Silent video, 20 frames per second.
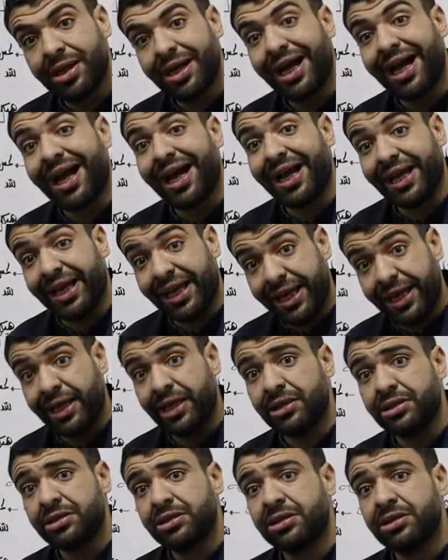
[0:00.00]

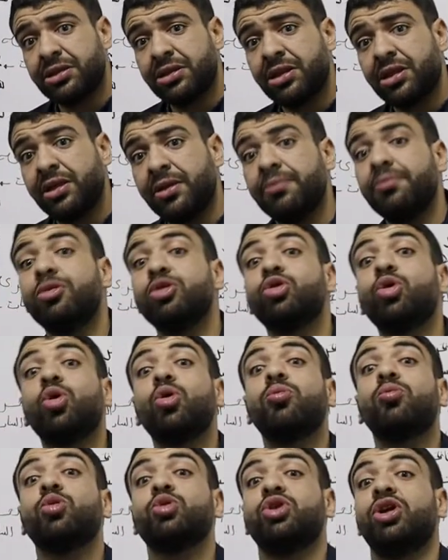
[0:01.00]
حاجات
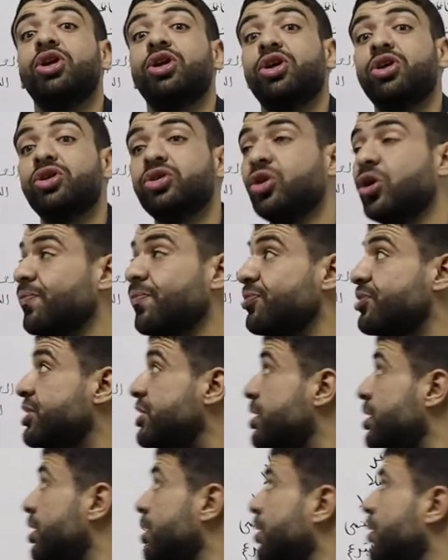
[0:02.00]
بتربط العظام
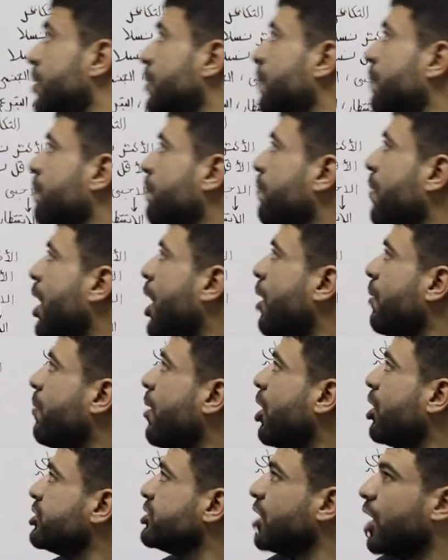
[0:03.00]
دي مع
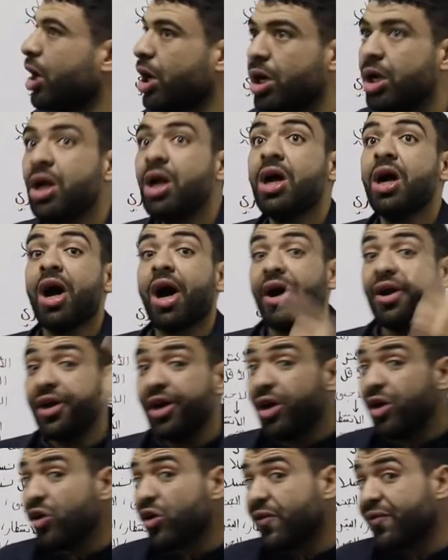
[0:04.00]
بعضها
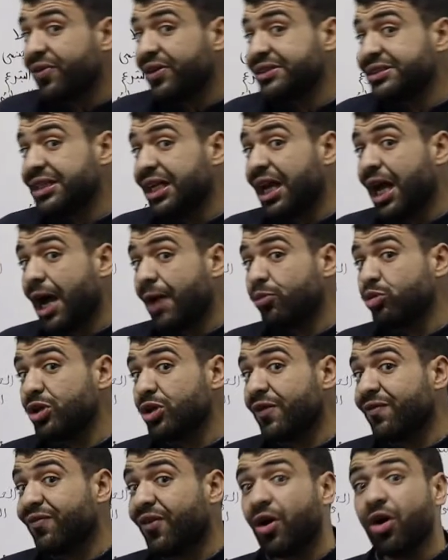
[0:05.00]
هنعرف ان العمود
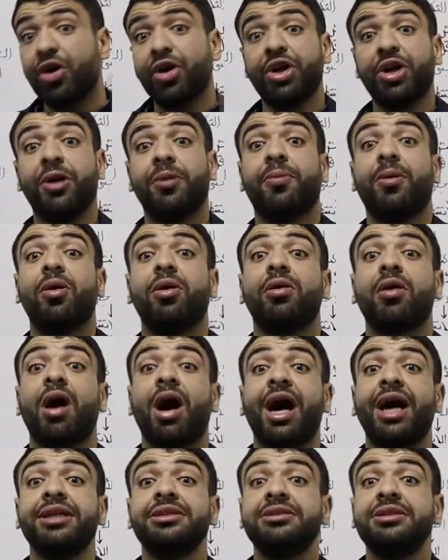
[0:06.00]
الفقري عبارة
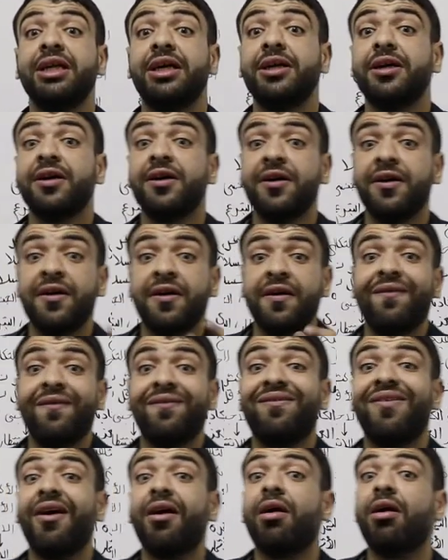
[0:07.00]
عن
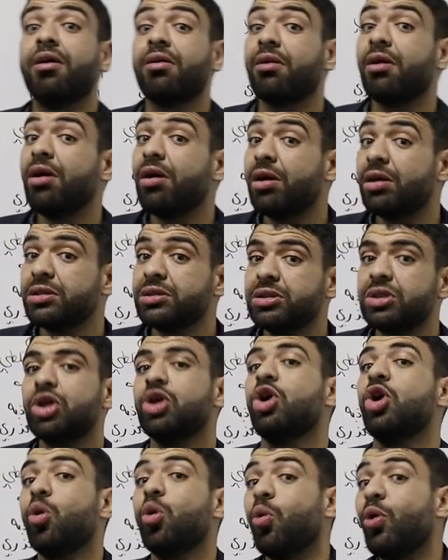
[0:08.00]
فقرات
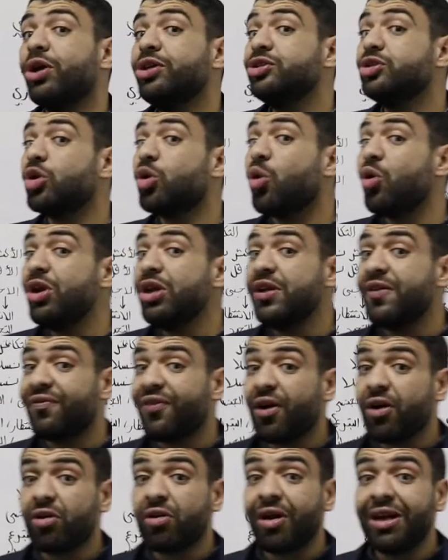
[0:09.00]
وان كل
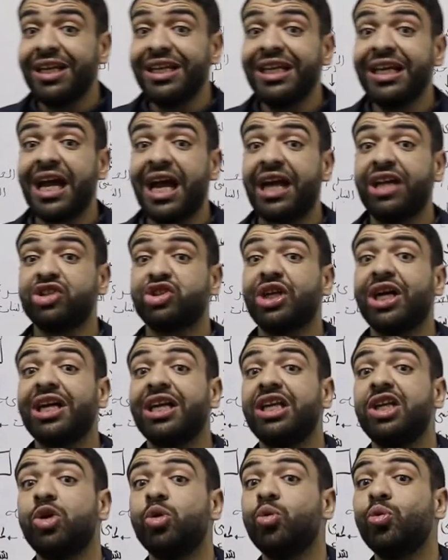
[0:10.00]
فقرة ليها
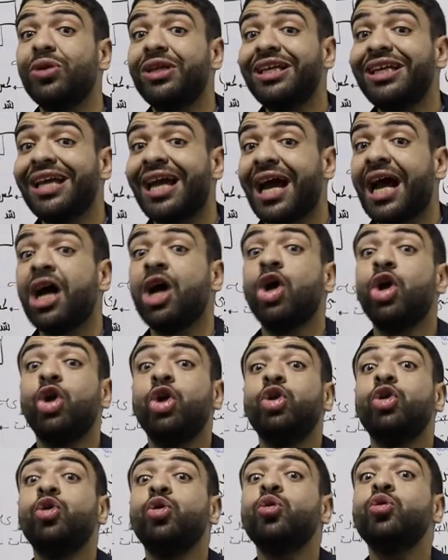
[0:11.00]
شكل وليها
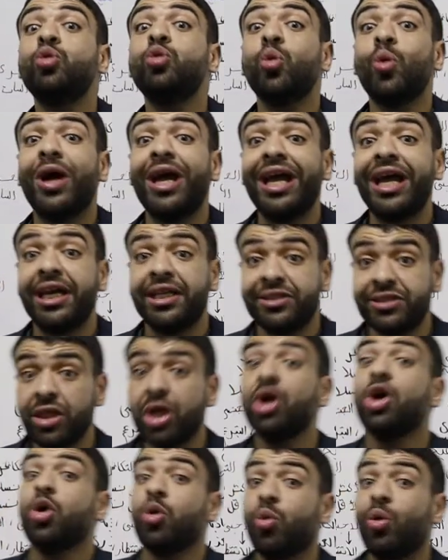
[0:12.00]
نتوءات
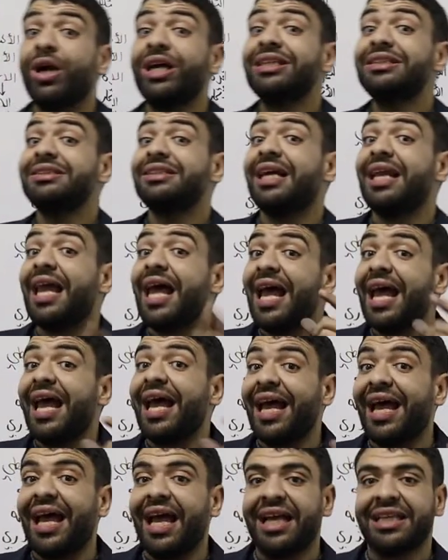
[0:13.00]
وان
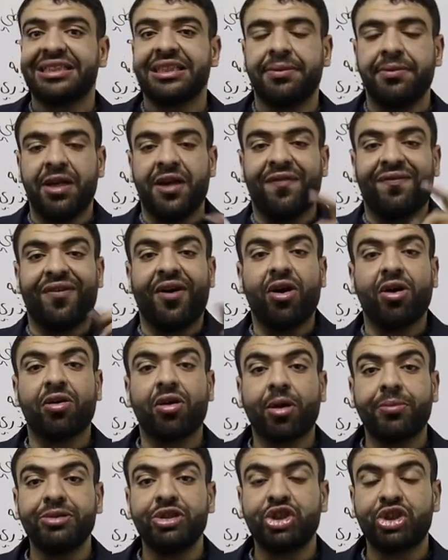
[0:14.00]
لازم
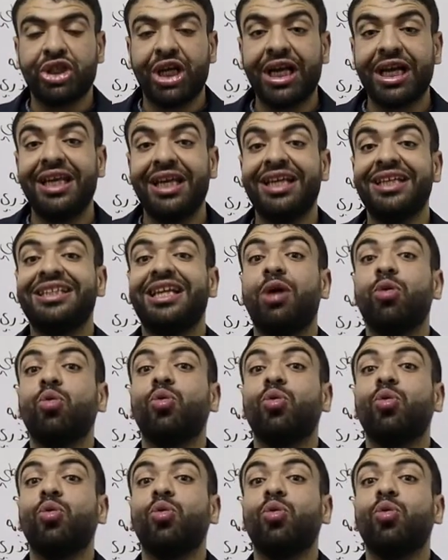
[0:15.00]
الفقرة بالشكل ده